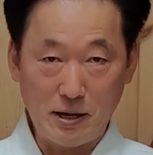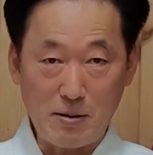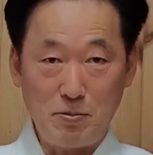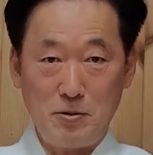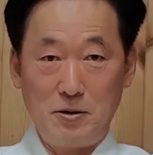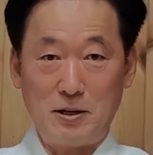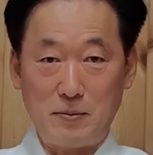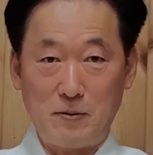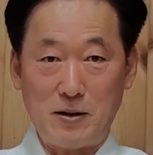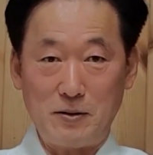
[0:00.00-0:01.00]
앞으로
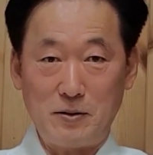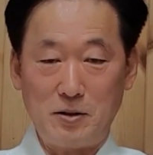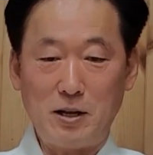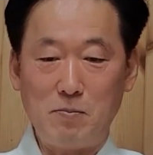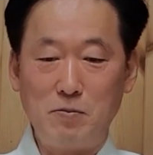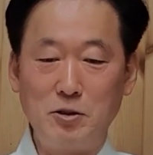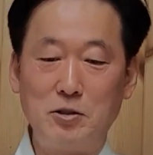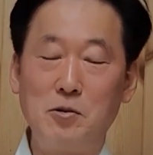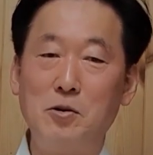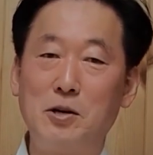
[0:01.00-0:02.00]
이렇게 딱
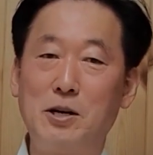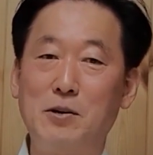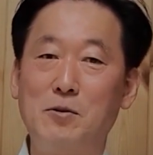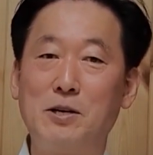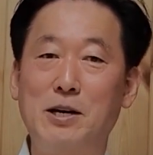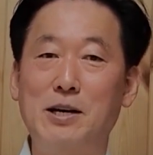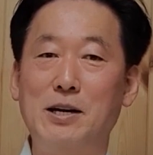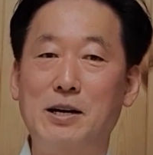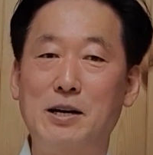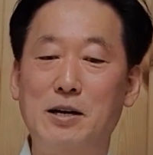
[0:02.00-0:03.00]
붙이고, 이렇게. 오케이.
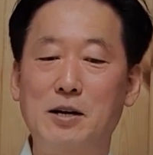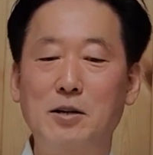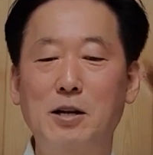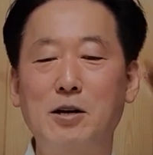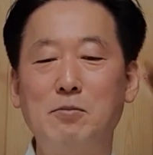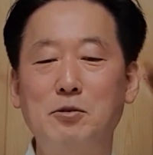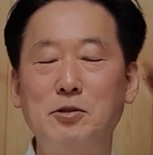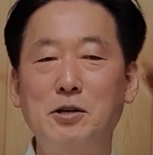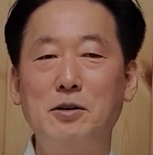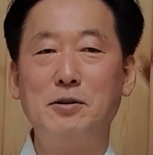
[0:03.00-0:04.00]
나 여기
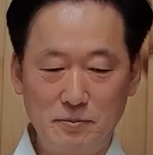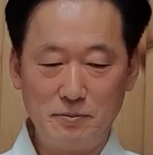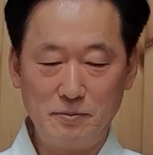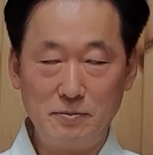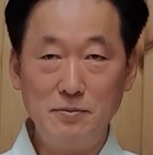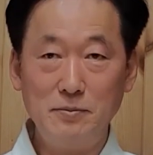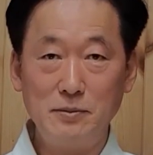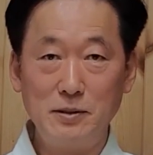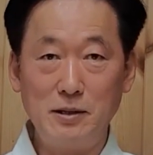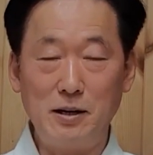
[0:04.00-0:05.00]
붙여.
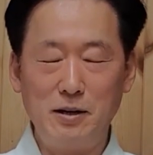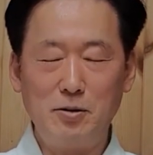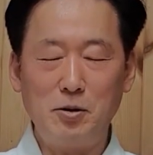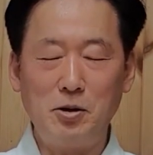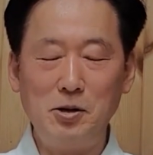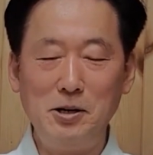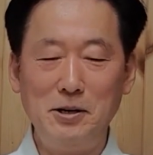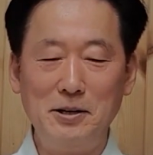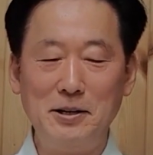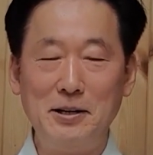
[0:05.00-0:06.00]
자, 또 돌려.
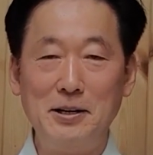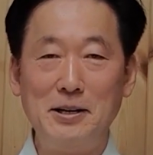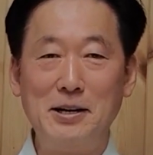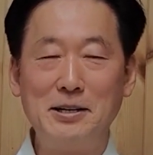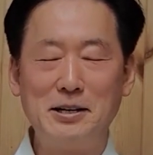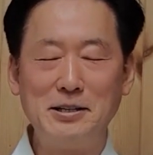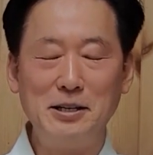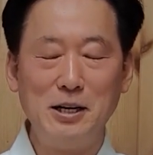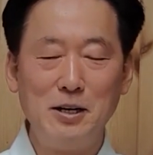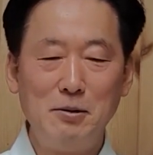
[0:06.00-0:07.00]
예를 들어서,
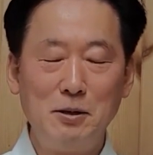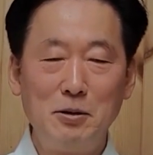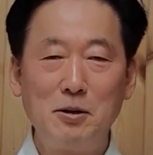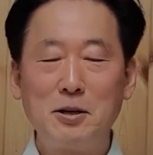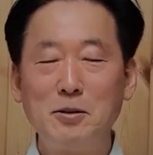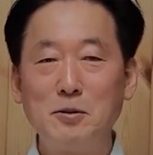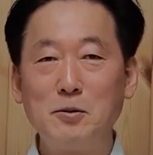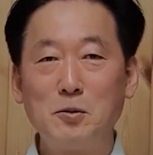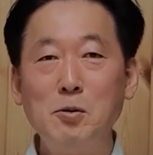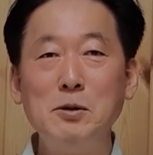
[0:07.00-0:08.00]
이렇게
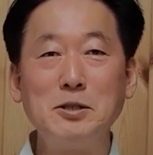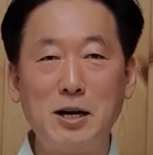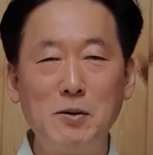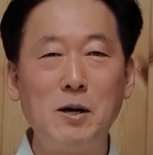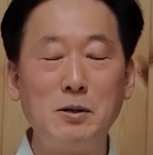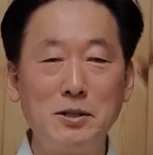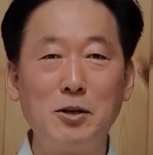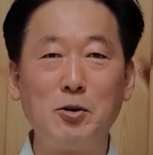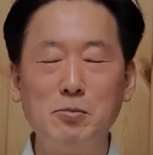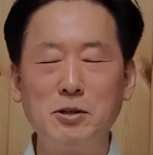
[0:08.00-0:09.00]
놀면서 하는
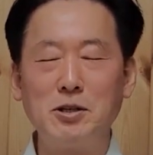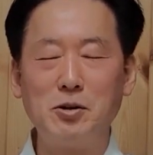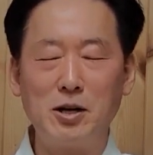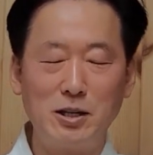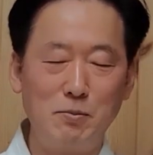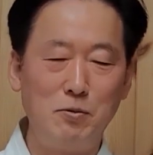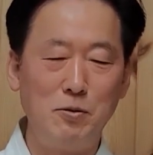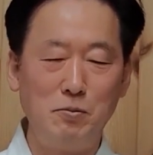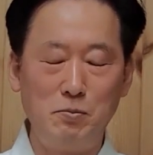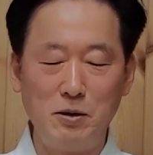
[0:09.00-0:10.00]
거야. 놀면서도 하다.
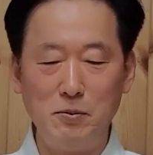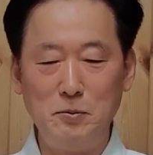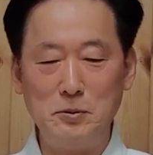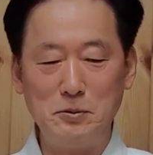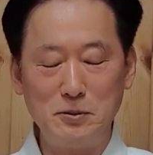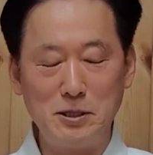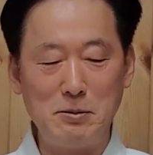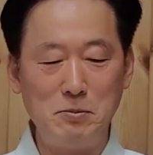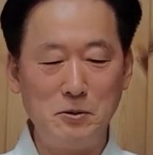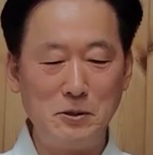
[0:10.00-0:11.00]
불법승
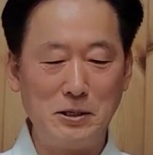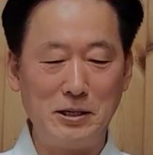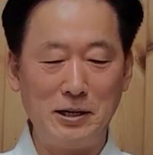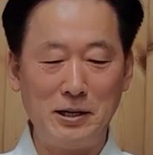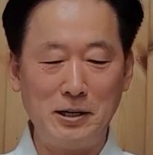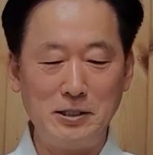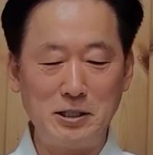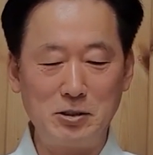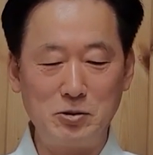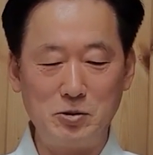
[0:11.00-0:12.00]
삼보님께
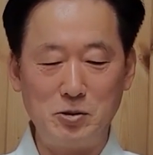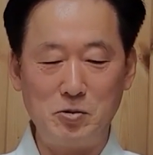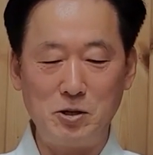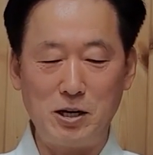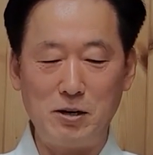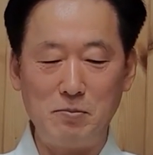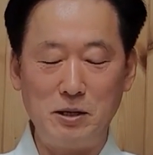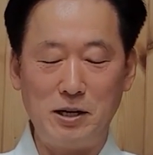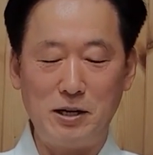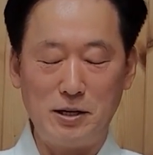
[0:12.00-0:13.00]
식수를
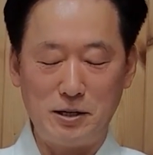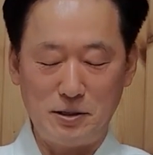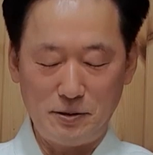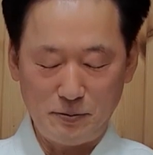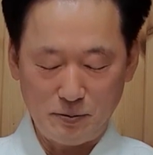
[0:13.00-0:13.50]
공양합니다.